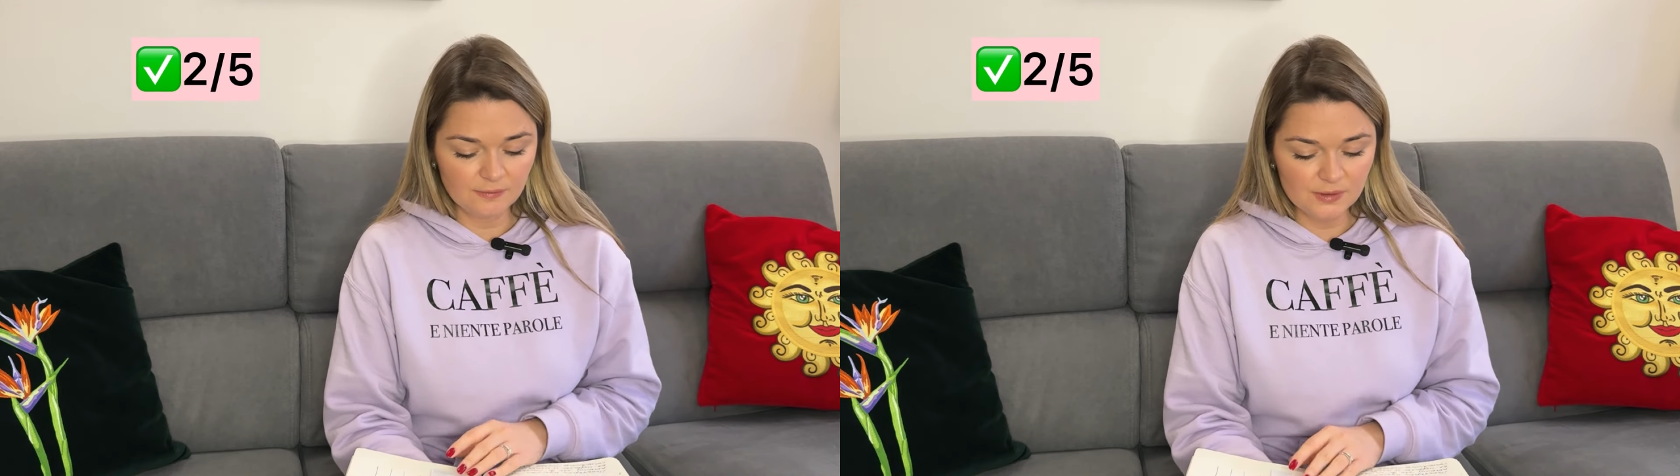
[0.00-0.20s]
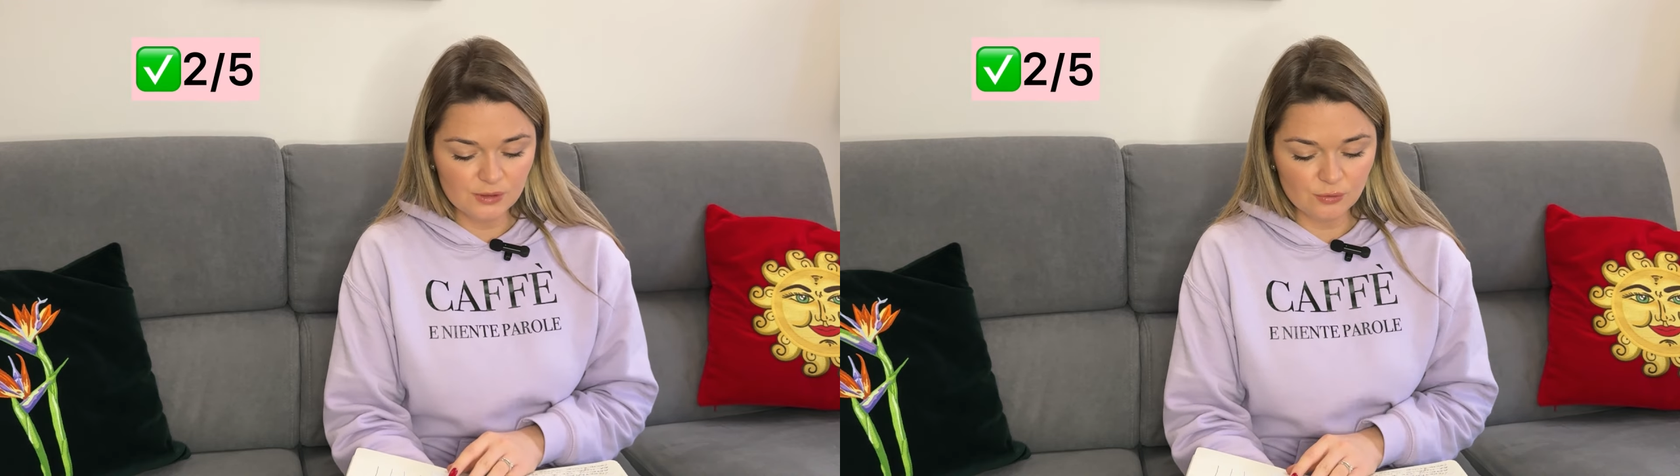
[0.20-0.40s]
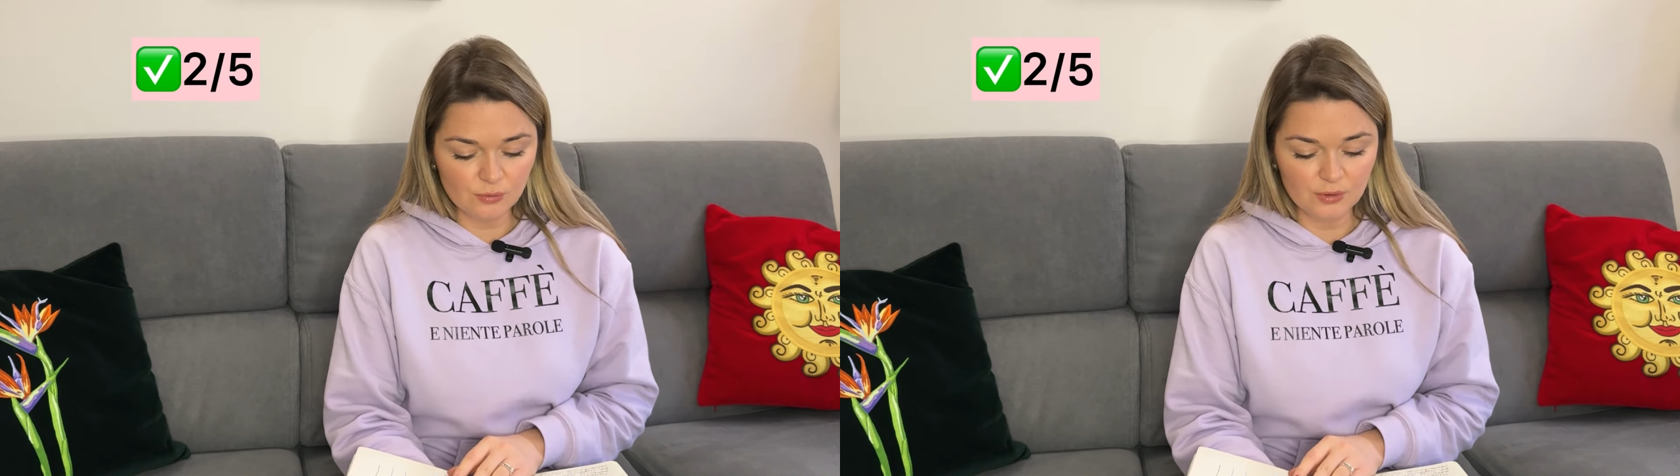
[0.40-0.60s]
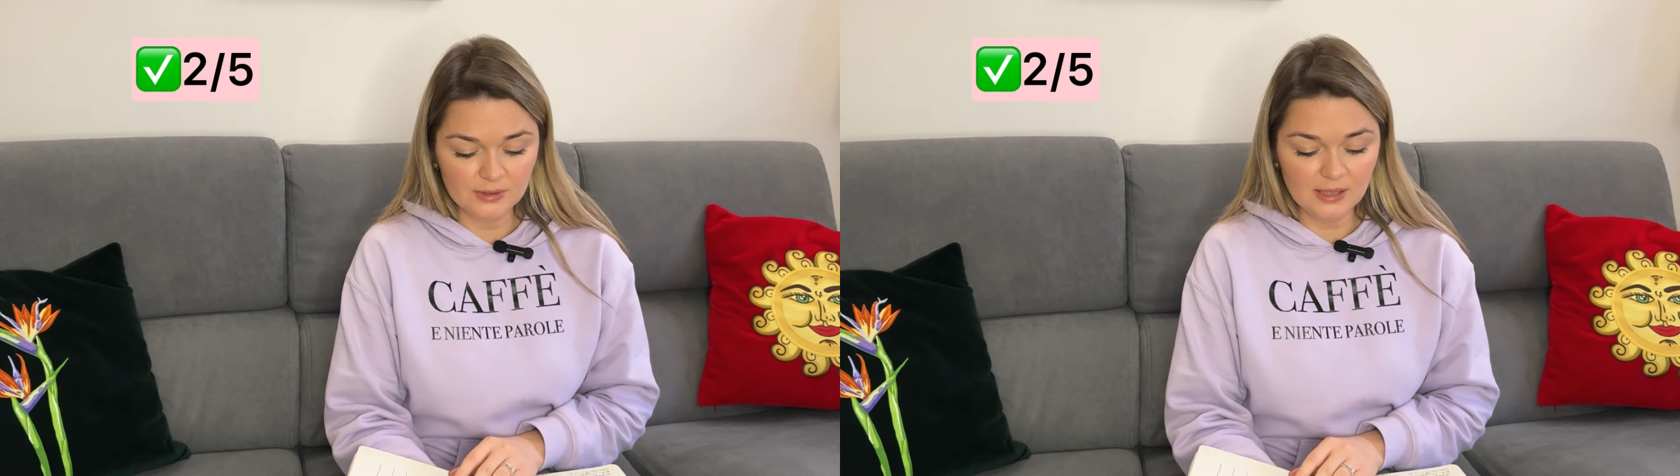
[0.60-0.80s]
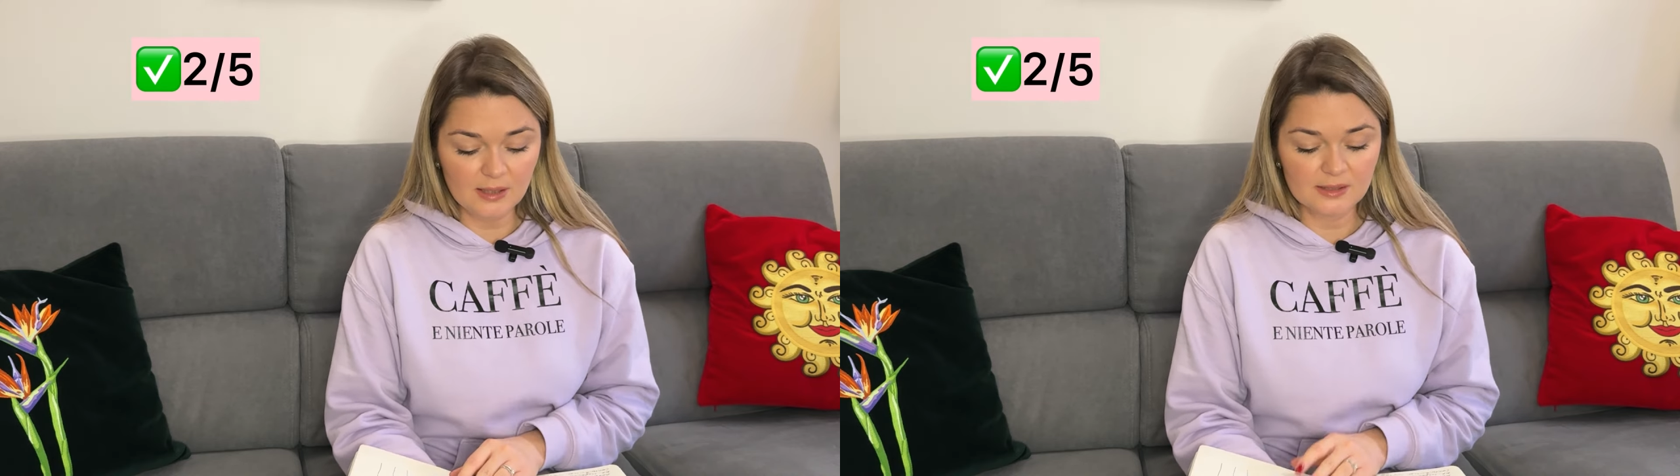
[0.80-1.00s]
видео
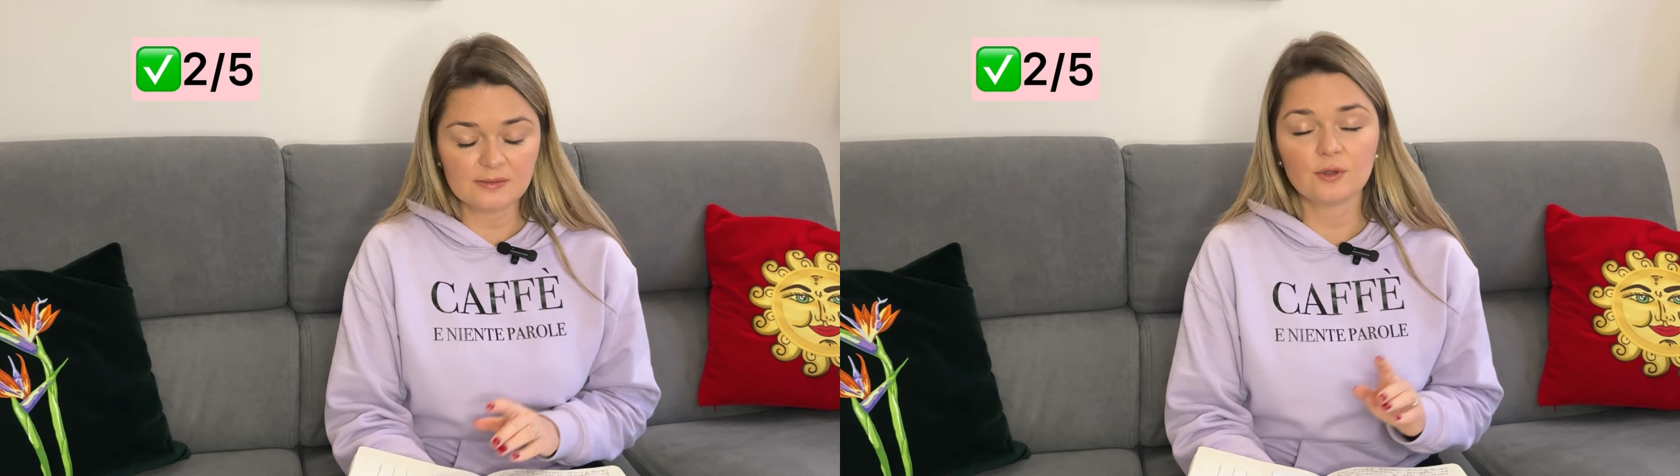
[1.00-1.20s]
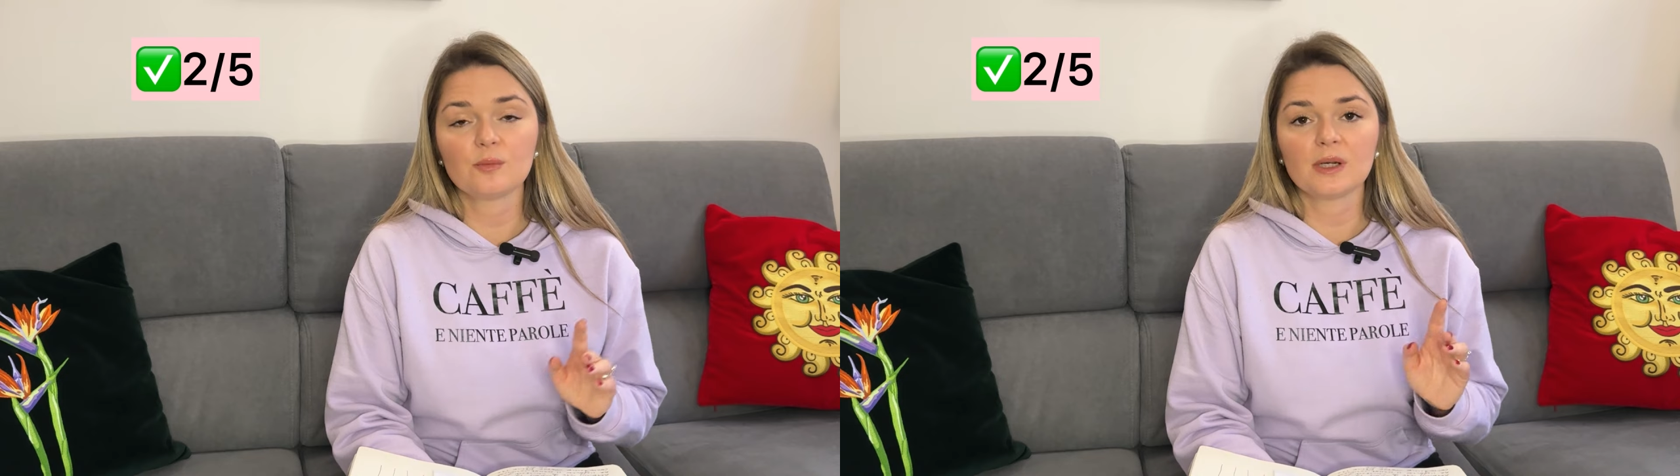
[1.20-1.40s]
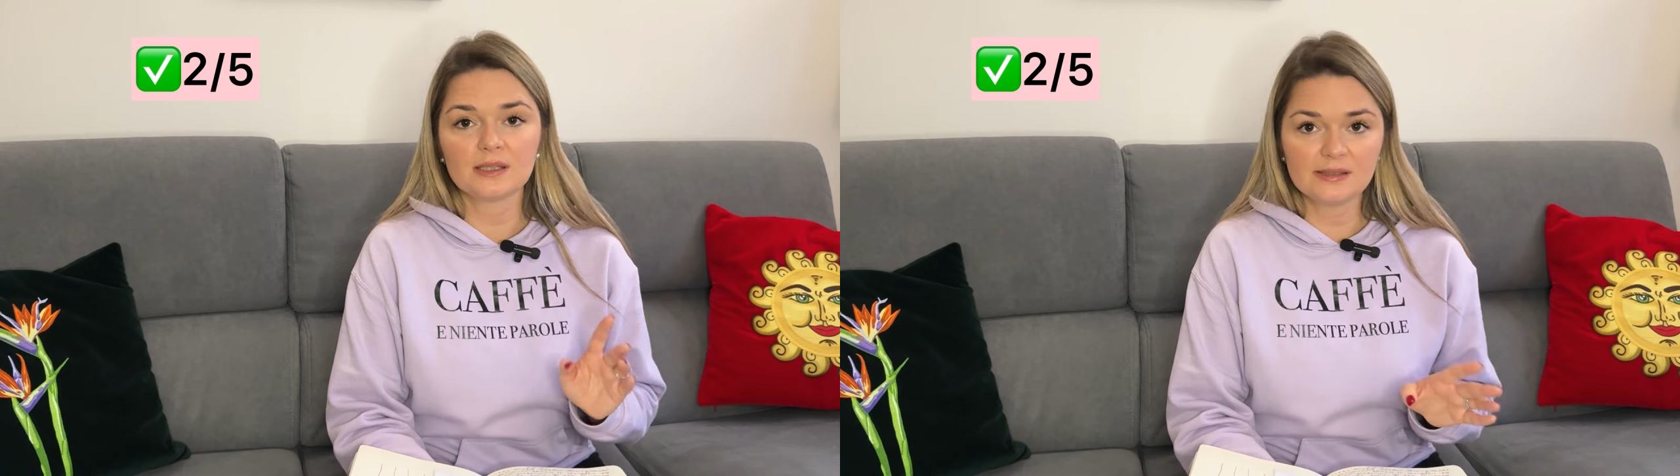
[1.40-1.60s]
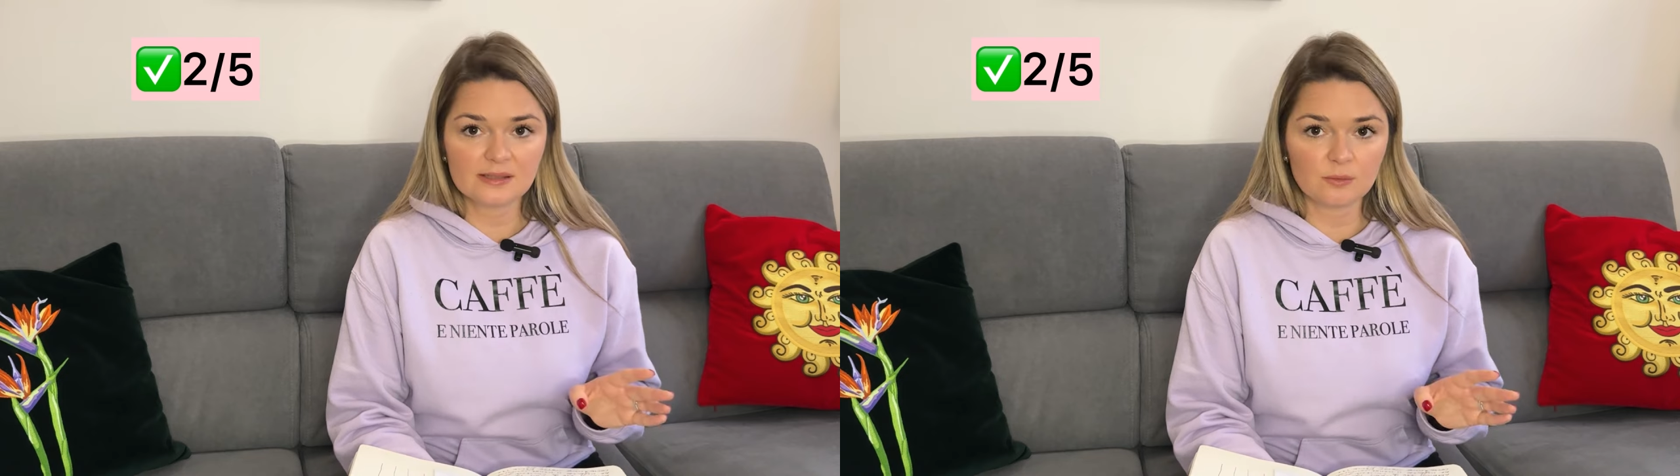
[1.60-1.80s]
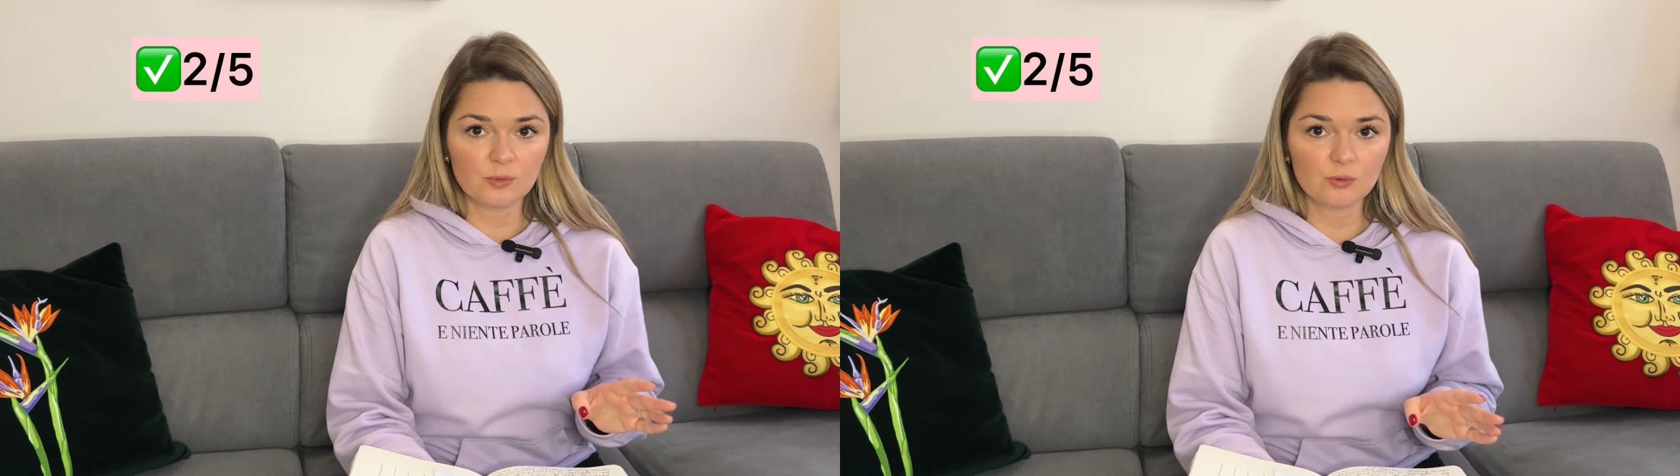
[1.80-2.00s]
на своем
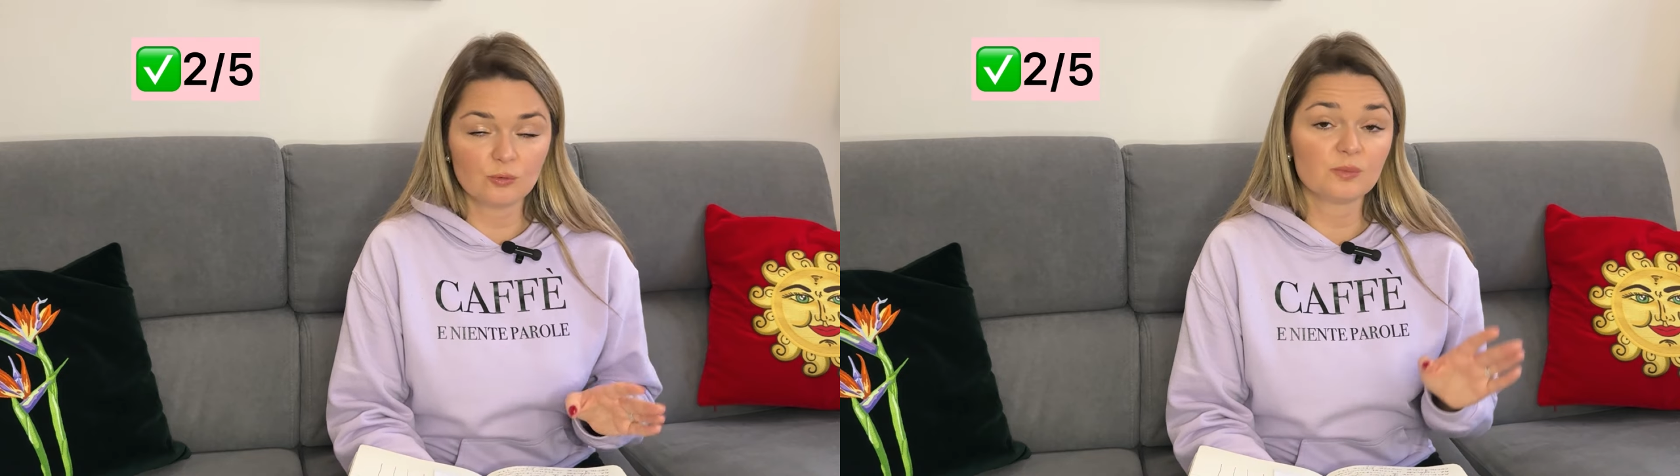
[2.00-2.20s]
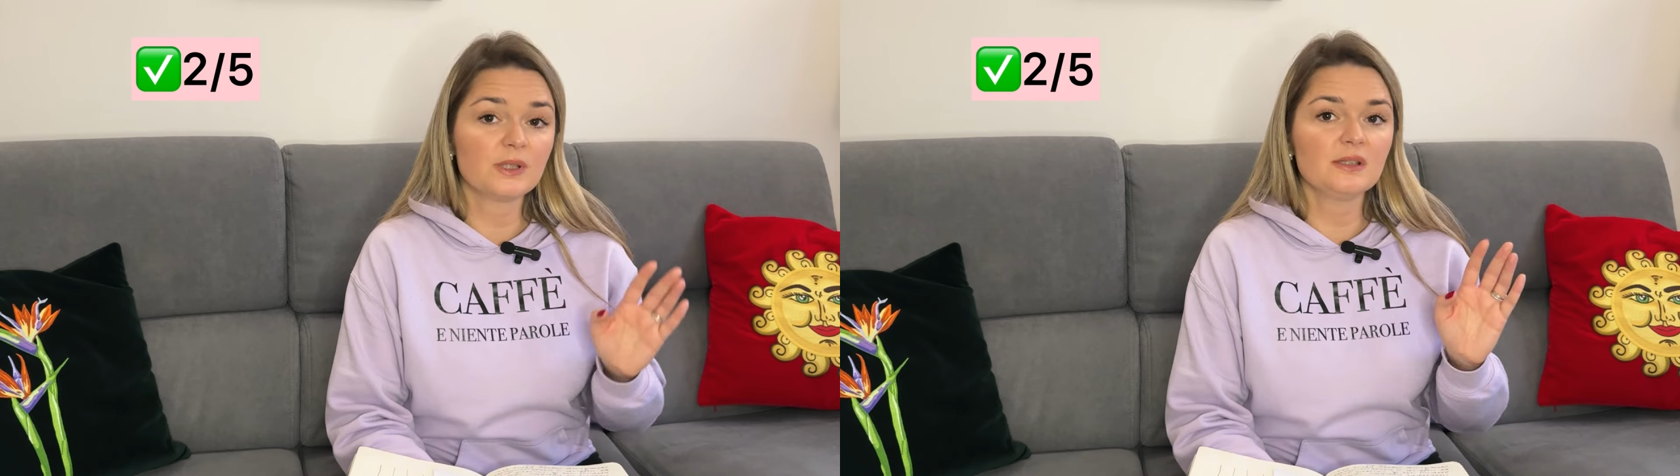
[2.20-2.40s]
английском YouTube